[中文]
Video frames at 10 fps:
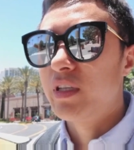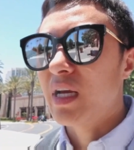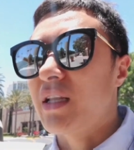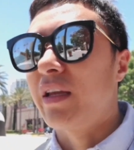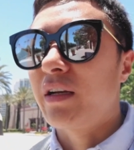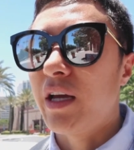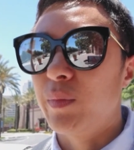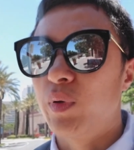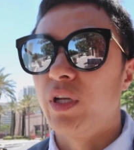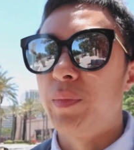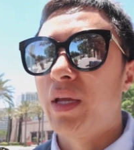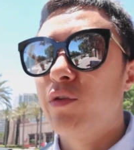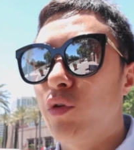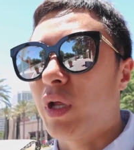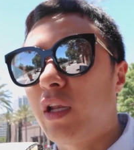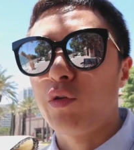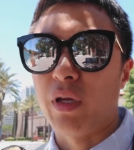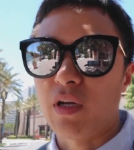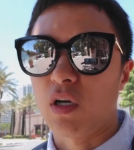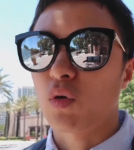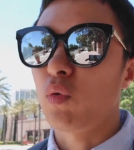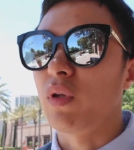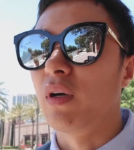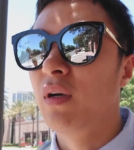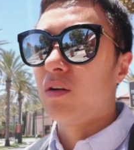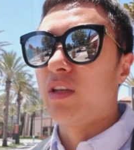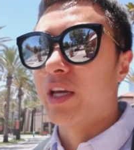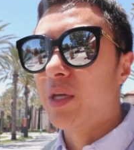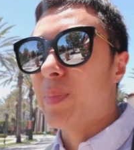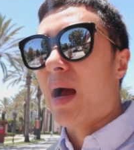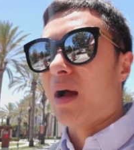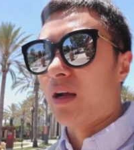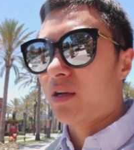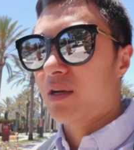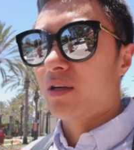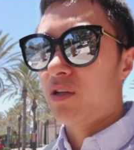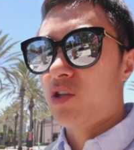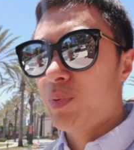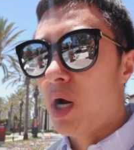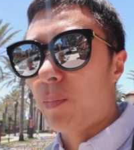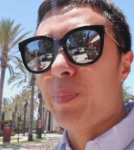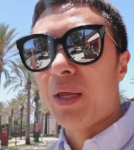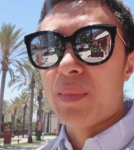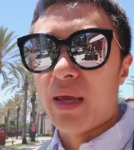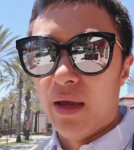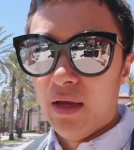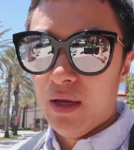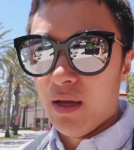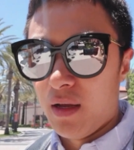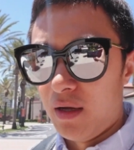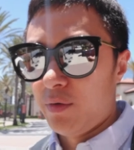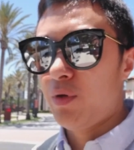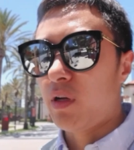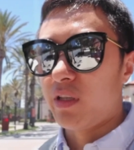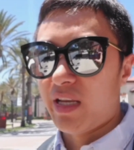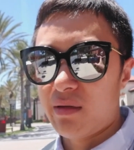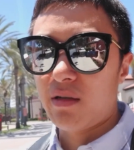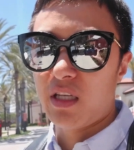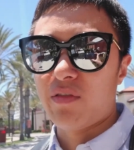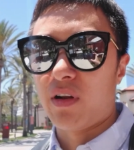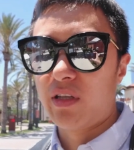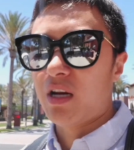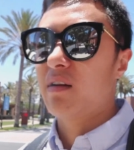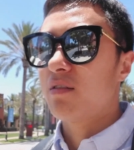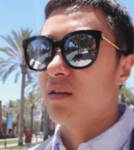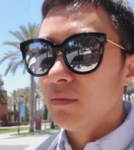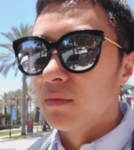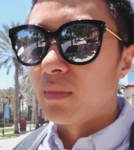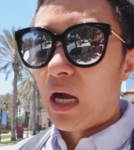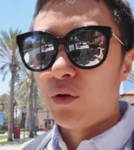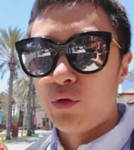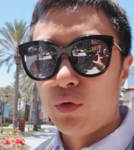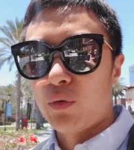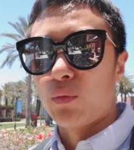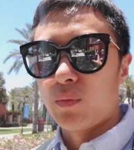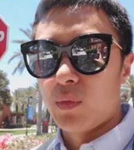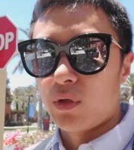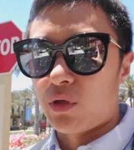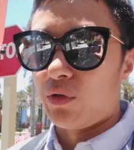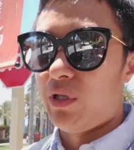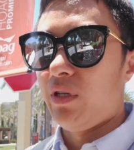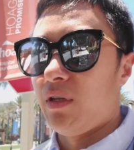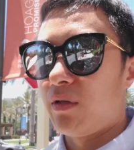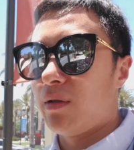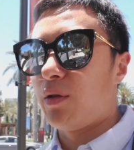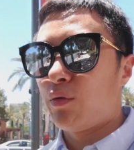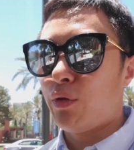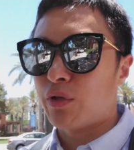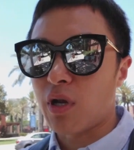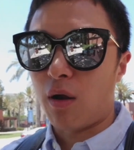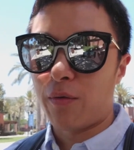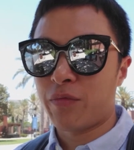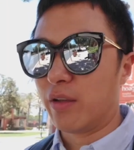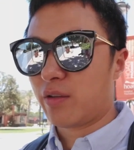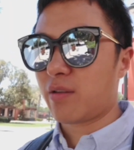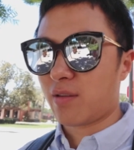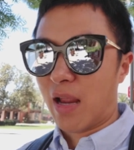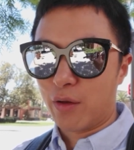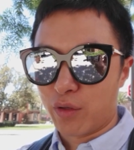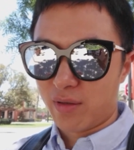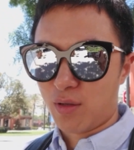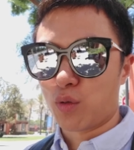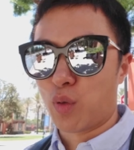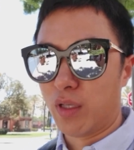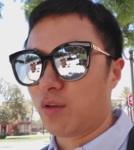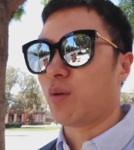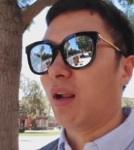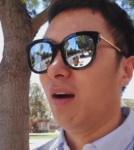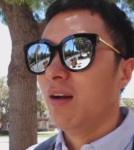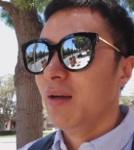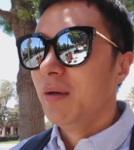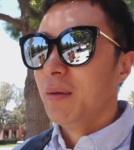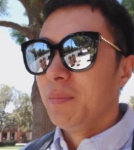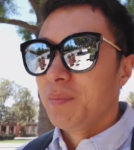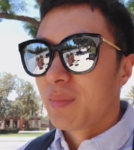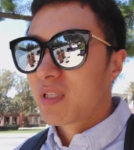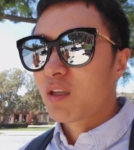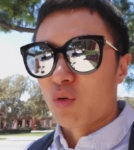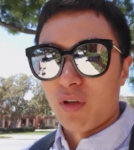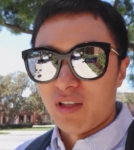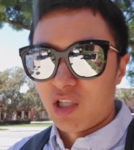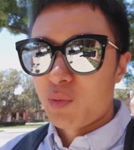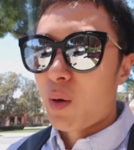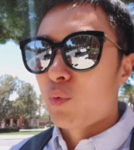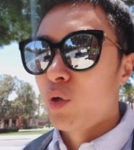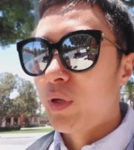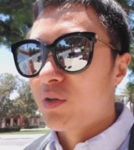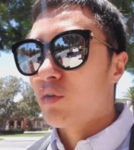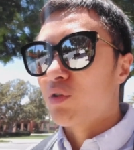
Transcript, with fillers: 下载一个 App，里面就有它的选项和功能，你可以把支票背面。需要你签字的地方签上字，然后就用手机去照，它就自动存进去了。这种呢，你支票不会被收